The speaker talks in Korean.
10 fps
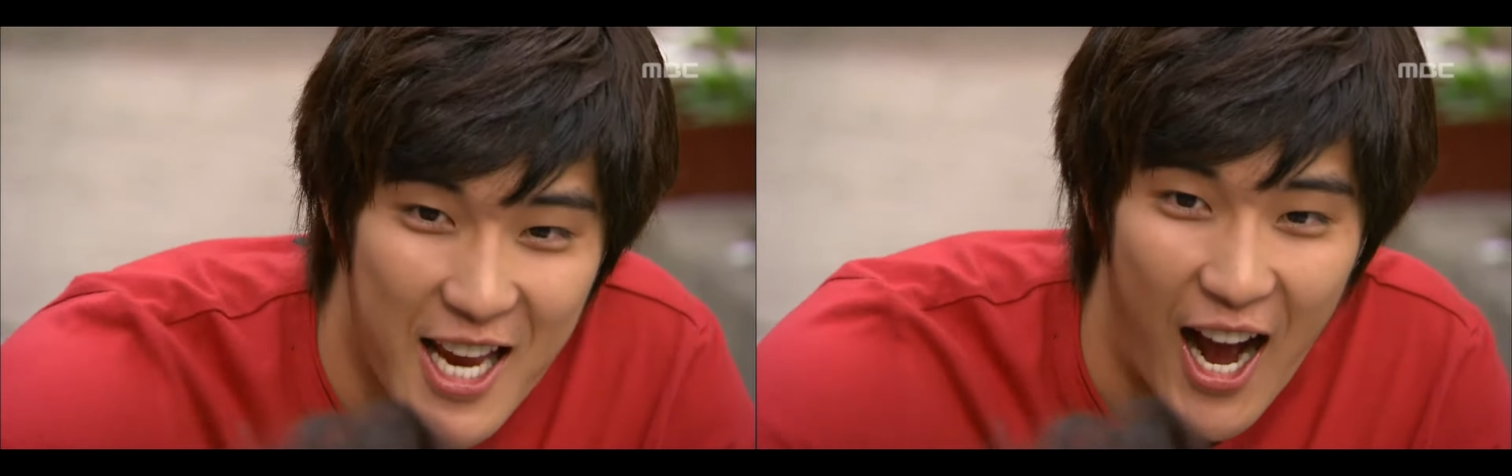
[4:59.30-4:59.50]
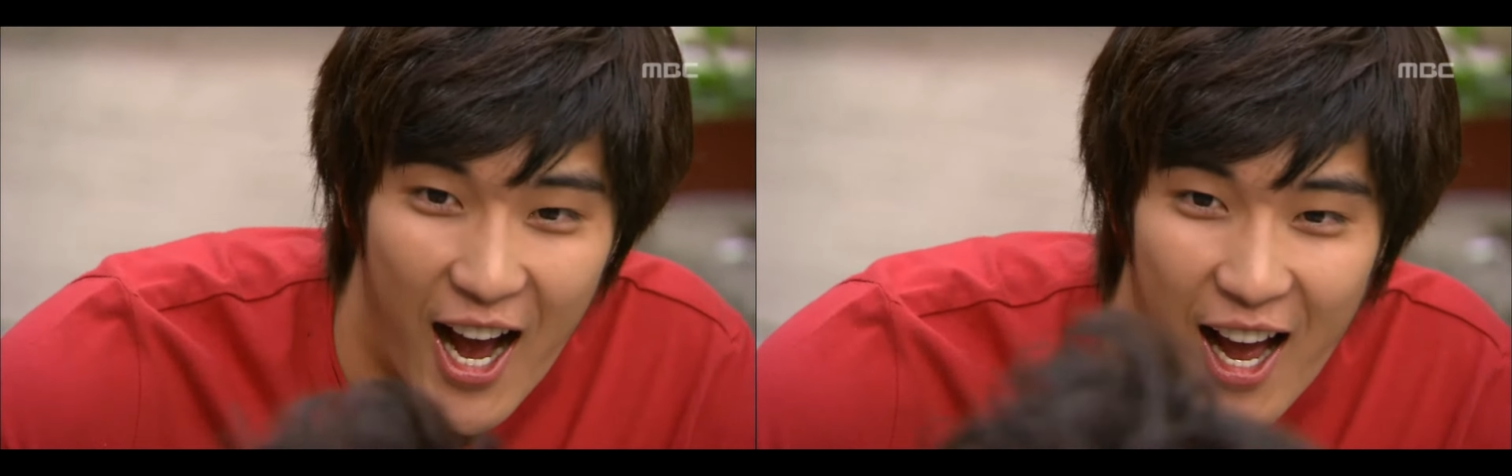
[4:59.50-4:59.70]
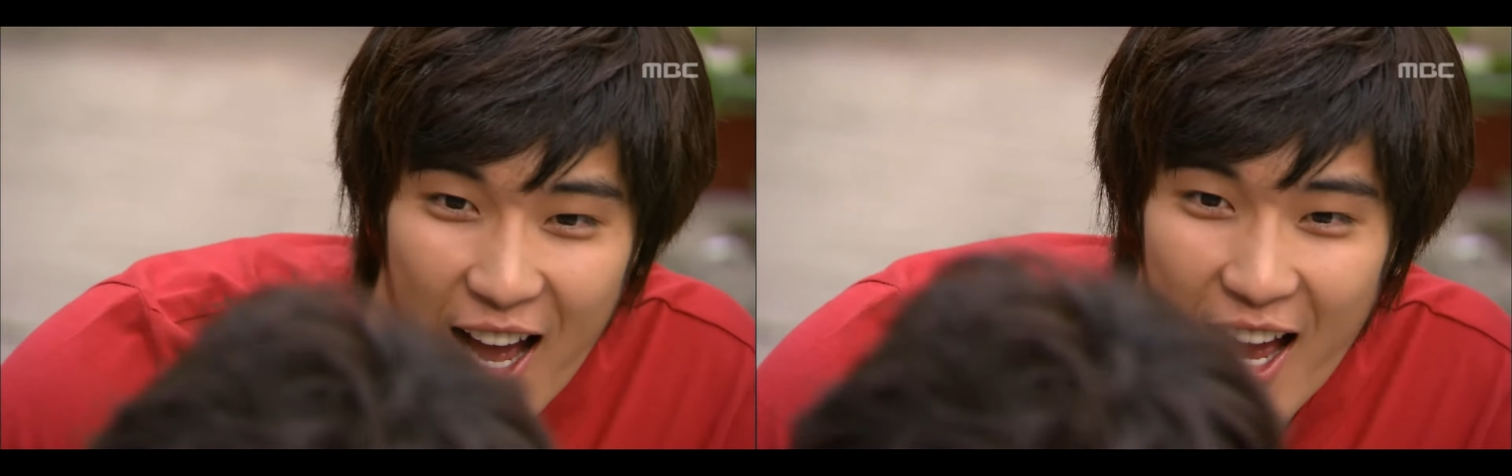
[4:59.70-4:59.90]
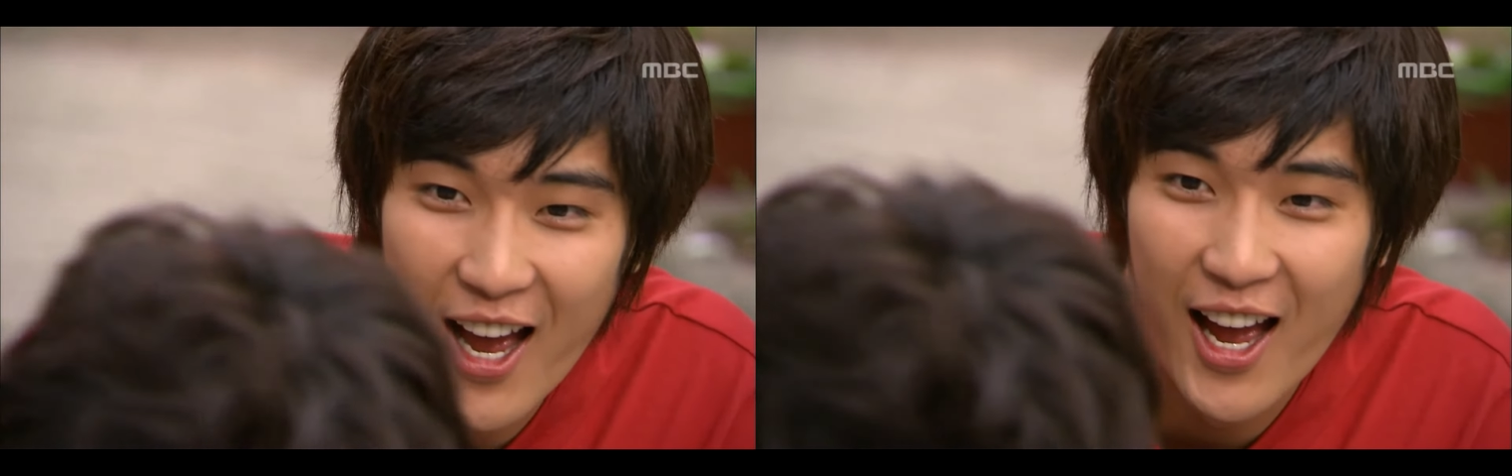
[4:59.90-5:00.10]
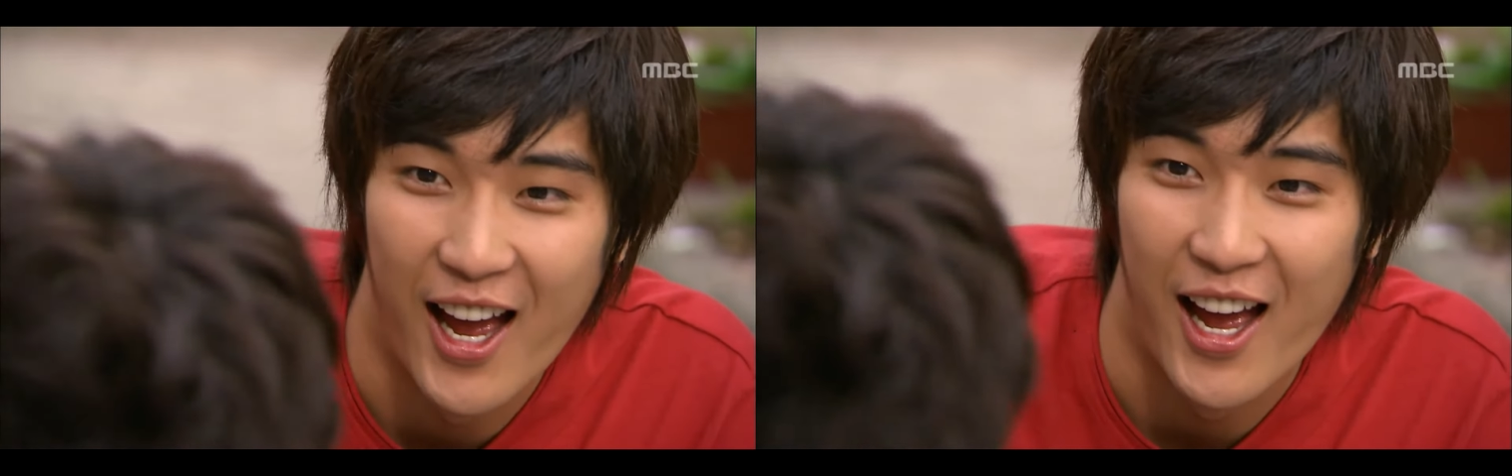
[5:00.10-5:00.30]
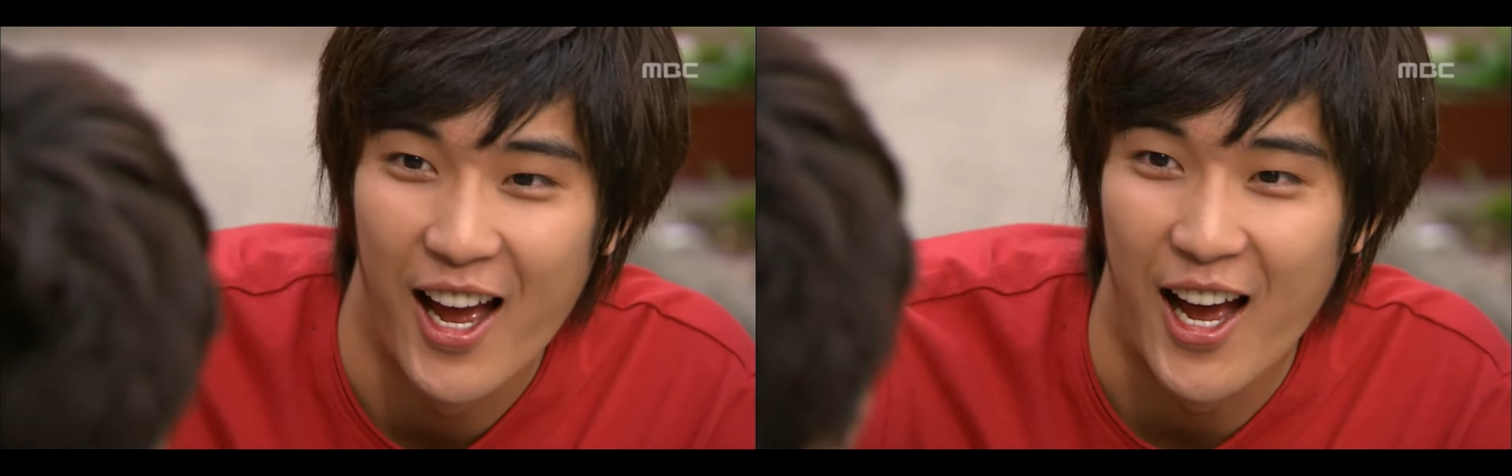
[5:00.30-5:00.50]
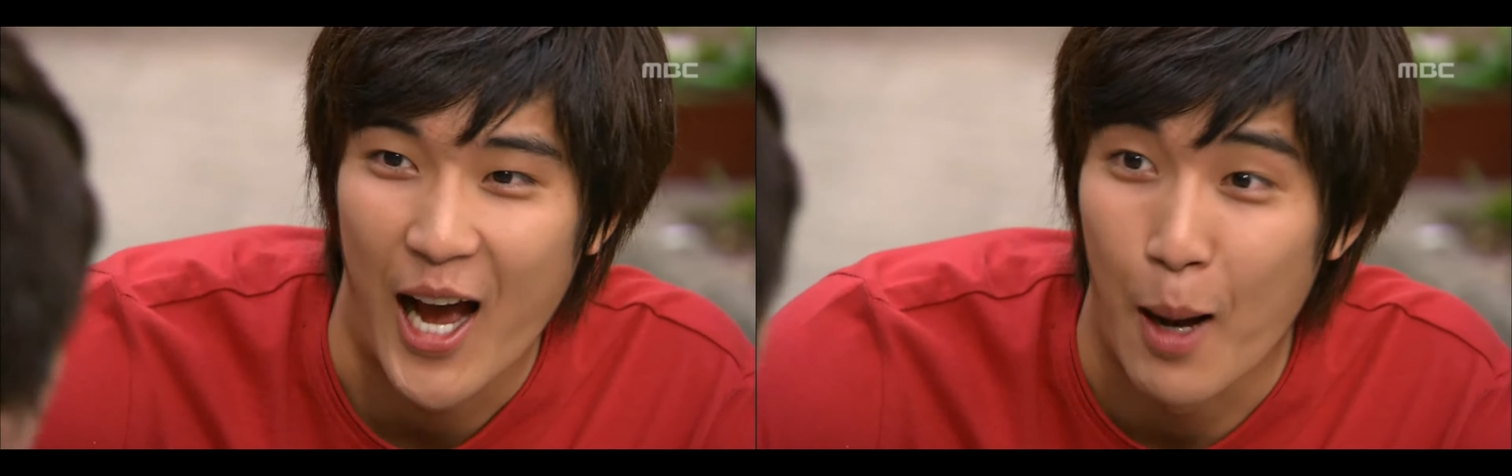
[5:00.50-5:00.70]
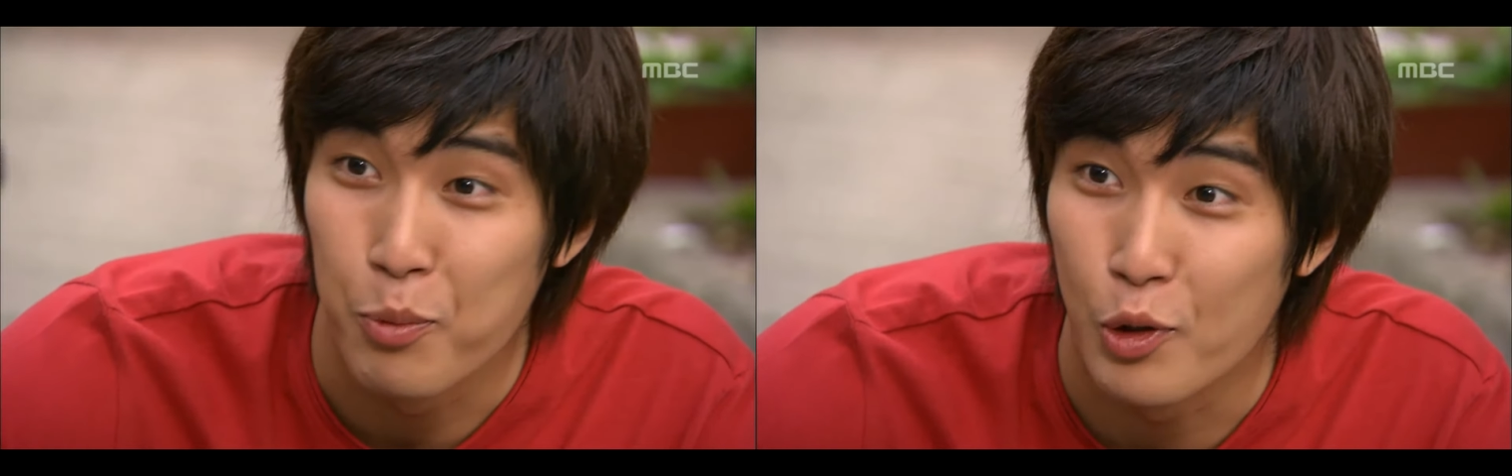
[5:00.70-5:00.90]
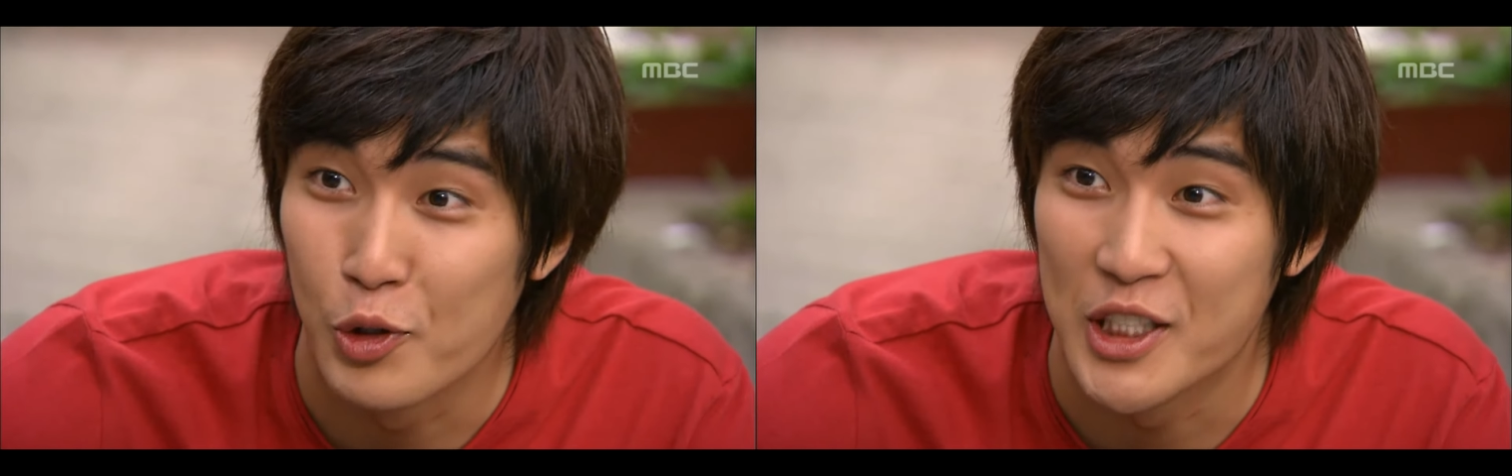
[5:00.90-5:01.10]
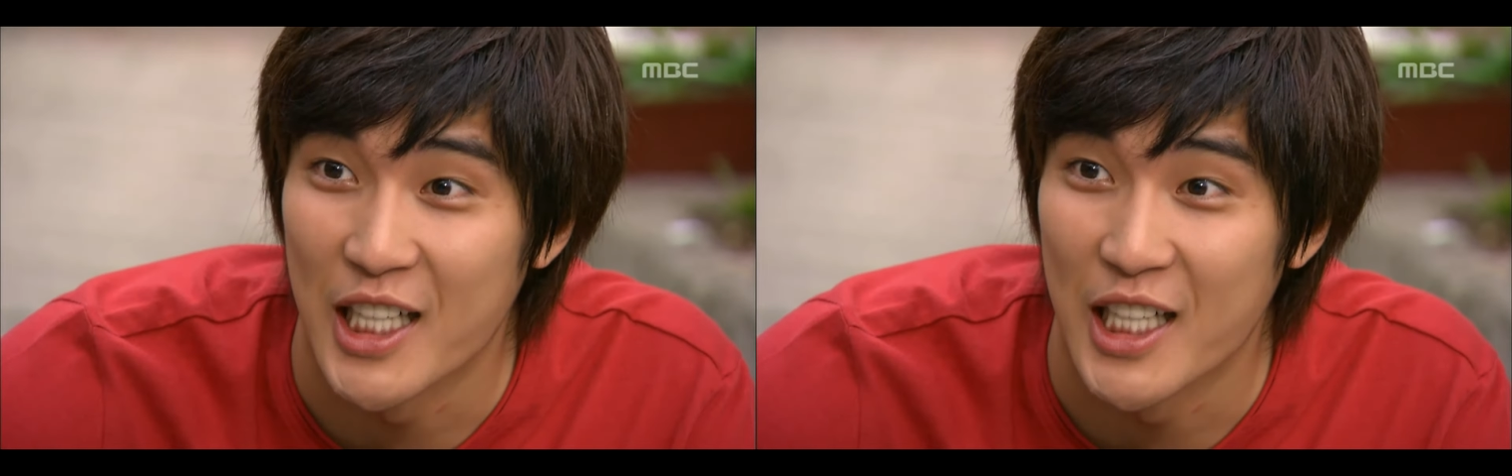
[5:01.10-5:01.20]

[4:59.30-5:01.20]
야, 앞으로 우리